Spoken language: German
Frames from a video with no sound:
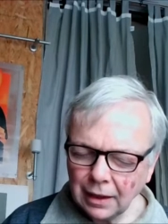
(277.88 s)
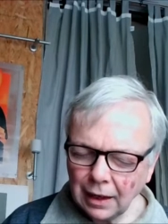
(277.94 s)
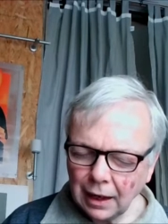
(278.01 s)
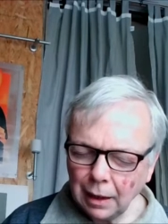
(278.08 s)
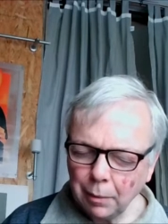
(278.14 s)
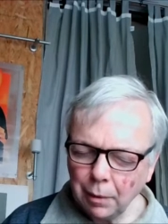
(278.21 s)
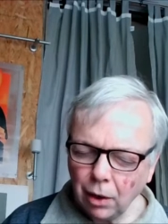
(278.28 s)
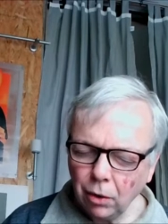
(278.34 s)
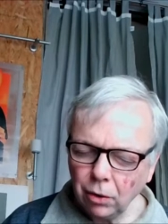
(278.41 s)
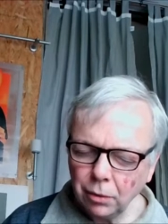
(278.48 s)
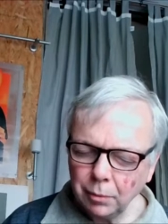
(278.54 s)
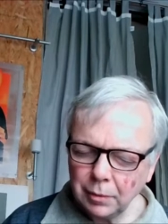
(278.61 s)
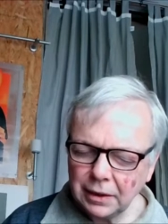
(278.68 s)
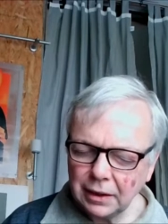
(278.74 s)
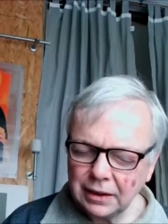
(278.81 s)
aber auch
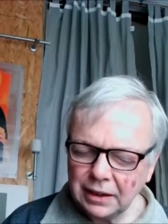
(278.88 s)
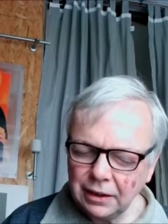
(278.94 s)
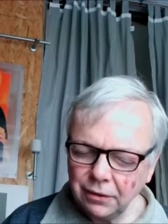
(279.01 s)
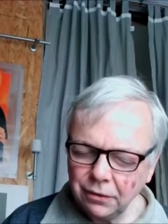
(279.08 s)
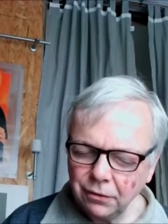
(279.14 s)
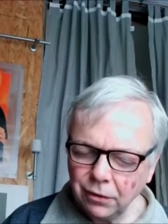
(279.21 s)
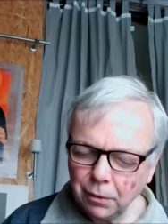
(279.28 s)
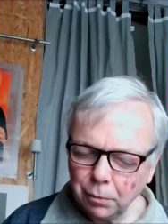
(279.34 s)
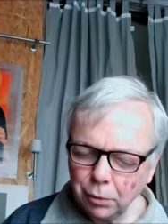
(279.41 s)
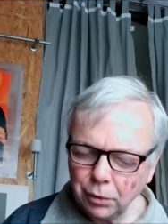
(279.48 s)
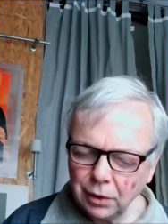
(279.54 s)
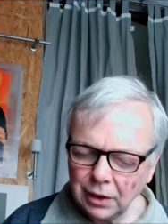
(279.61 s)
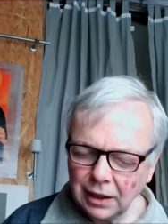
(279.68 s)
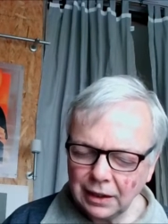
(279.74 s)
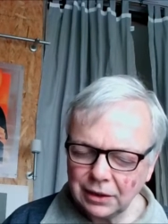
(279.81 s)
mit der tiefen
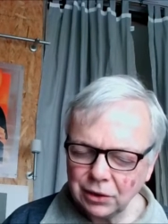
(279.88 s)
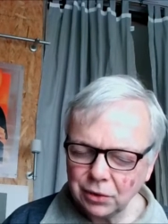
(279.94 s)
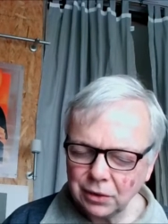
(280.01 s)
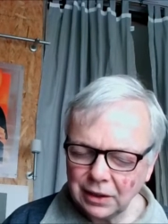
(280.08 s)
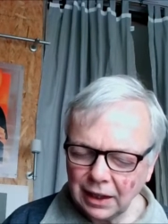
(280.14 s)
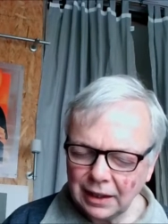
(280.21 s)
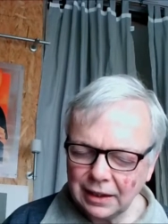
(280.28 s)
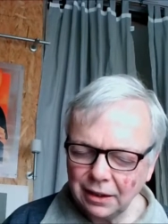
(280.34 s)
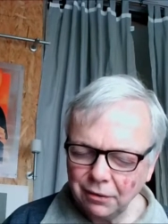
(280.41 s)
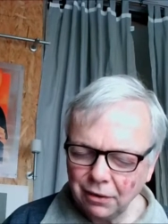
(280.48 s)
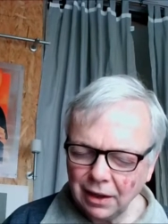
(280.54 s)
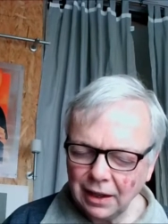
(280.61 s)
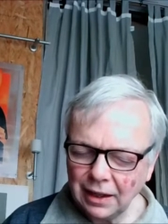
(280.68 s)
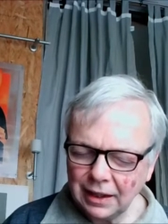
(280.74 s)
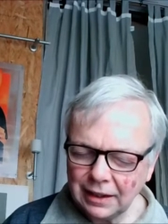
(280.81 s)
Verbundenheit zu deiner
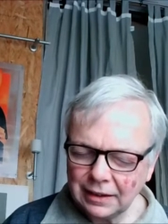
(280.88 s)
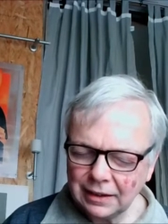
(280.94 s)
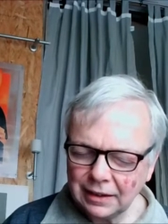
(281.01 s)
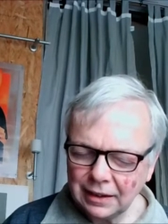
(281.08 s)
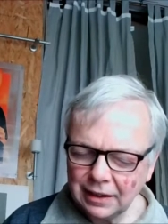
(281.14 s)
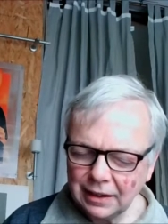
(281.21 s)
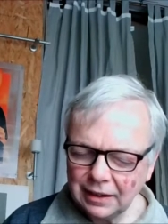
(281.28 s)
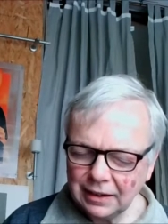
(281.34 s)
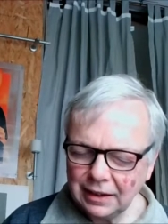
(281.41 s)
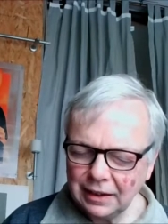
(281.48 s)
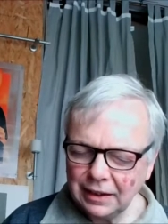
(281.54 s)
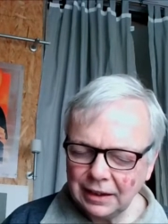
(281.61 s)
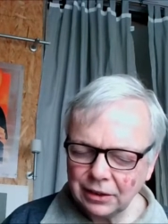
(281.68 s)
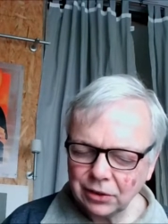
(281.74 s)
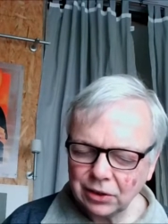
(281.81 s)
Wahrheit, die in
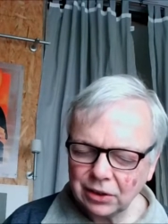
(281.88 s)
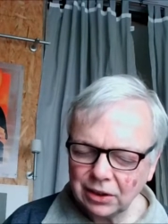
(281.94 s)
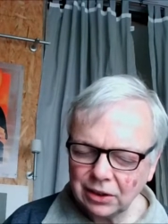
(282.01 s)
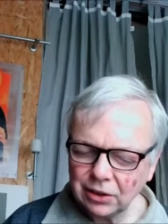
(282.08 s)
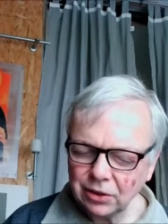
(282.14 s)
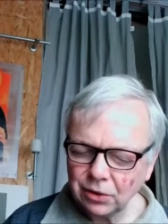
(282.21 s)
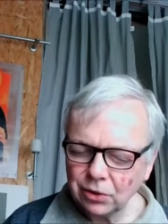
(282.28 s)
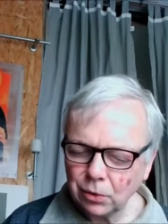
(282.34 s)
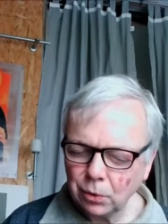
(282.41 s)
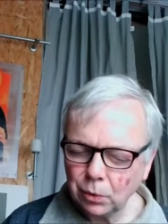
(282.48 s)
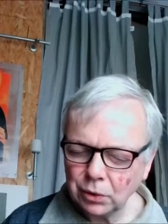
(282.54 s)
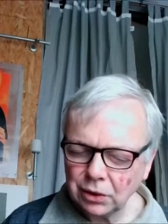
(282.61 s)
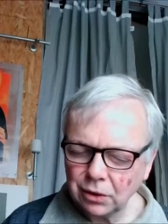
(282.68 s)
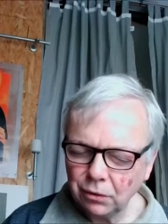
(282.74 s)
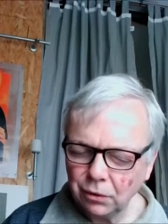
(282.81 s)
Jesus Christus
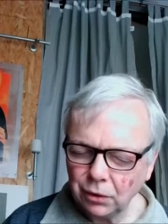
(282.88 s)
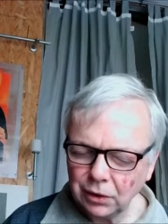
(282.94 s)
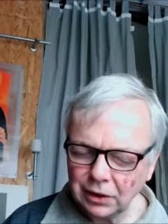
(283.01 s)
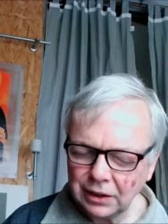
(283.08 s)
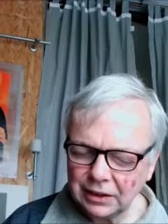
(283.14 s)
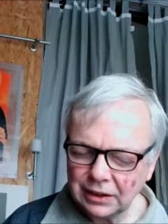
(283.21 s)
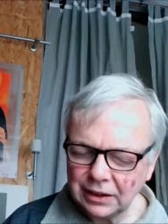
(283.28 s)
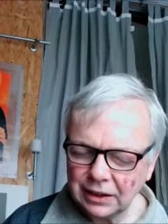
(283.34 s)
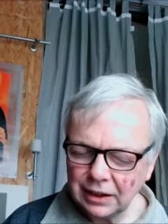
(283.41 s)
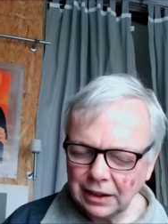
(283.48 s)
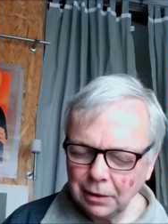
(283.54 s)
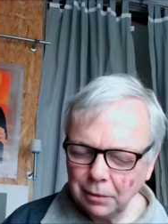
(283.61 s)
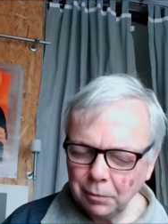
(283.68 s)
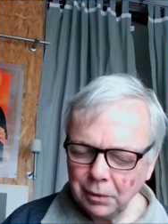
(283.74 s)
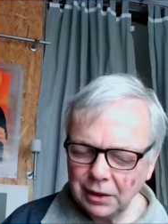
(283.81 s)
groß geworden ist,
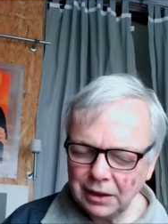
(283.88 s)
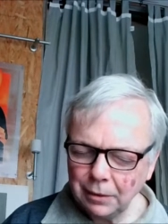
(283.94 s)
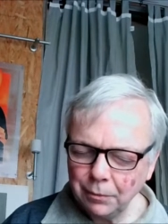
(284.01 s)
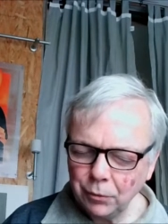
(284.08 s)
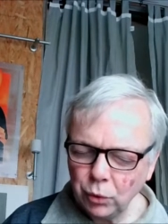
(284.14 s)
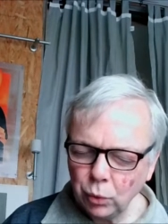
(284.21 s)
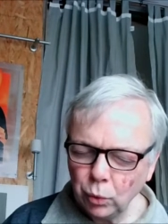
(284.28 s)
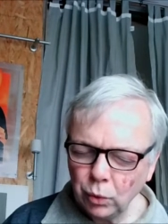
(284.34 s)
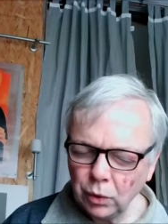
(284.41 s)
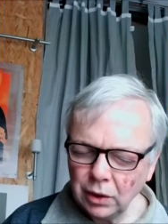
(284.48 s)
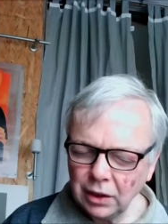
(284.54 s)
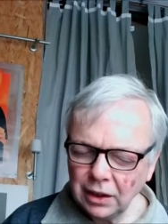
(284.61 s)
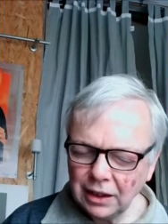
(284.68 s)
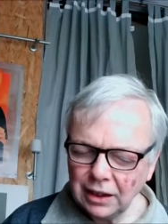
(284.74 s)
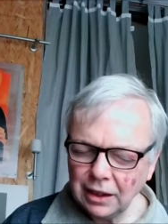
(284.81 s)
mit dem du
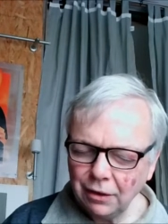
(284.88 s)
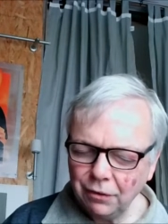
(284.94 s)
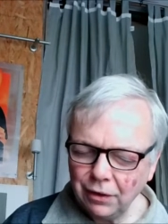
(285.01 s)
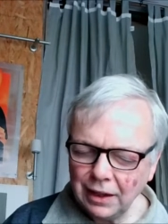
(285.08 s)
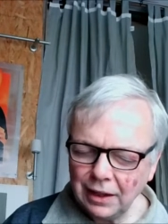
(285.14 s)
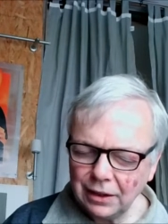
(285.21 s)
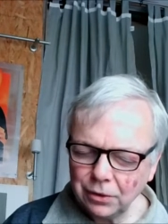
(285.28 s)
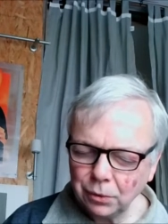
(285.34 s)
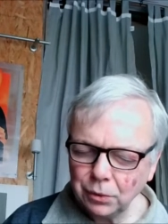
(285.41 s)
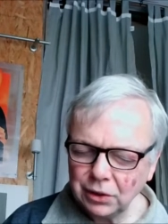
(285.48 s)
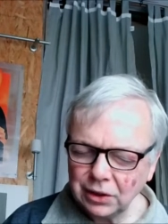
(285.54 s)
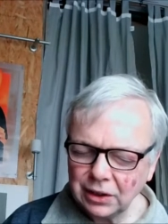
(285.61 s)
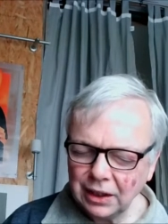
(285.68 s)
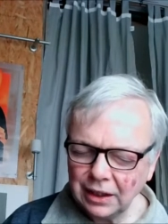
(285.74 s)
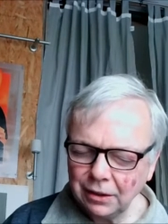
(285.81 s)
in der Welt
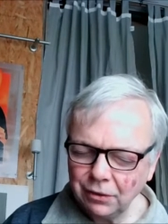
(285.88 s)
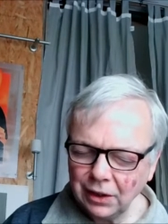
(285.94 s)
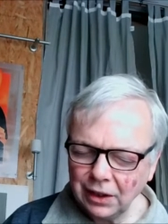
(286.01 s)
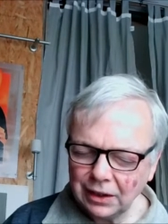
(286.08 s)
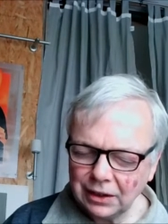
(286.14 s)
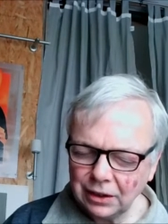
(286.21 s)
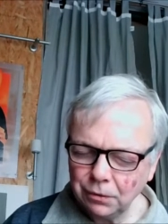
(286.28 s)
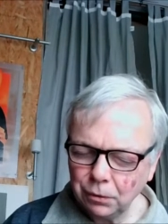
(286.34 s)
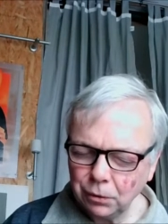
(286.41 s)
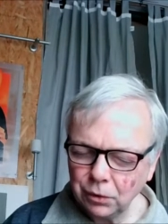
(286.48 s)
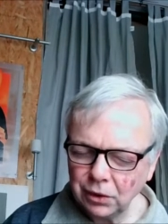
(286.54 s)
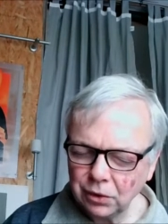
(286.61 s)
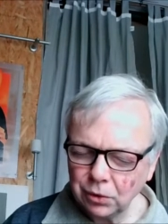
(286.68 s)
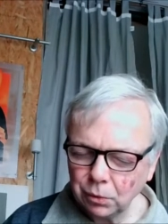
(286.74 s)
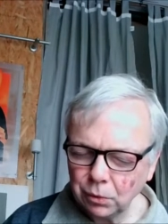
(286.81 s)
uns gegenwärtig
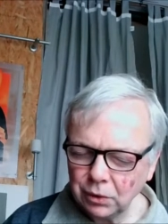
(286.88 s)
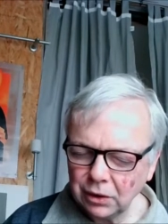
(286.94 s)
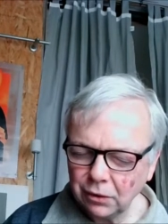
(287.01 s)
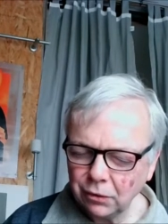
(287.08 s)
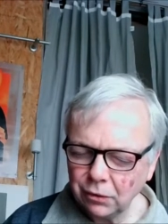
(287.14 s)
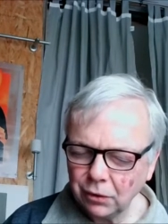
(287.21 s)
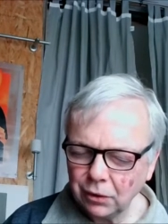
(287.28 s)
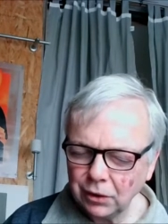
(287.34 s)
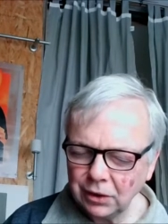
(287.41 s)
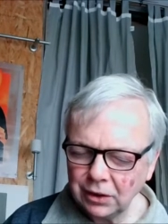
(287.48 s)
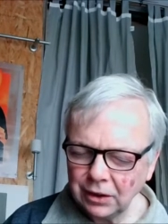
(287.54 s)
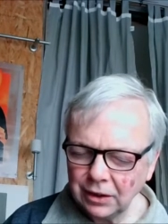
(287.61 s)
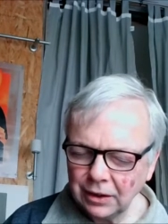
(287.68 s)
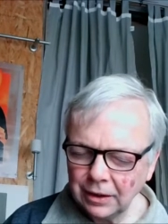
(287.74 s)
wurdest, unser Freund,